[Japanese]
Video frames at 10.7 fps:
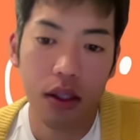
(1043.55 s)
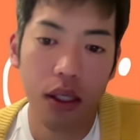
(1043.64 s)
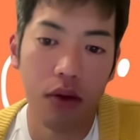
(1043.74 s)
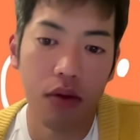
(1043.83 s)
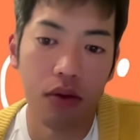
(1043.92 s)

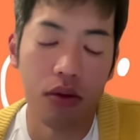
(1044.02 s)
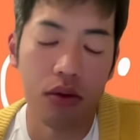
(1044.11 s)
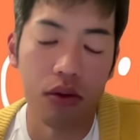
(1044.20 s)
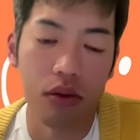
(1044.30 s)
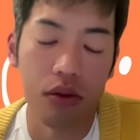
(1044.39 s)
えっ、ー、
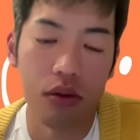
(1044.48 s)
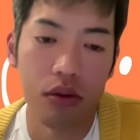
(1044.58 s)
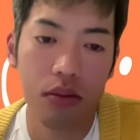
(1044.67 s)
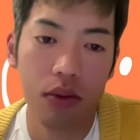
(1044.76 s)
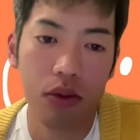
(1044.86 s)
と、
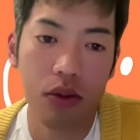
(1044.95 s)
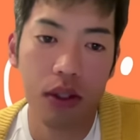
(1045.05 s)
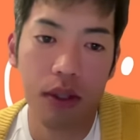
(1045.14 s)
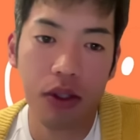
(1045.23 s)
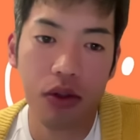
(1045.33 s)
まあ、
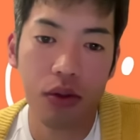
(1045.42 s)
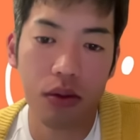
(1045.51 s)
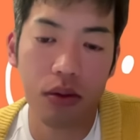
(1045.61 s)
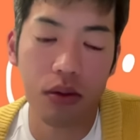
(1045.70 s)
ウォルター・バジョッ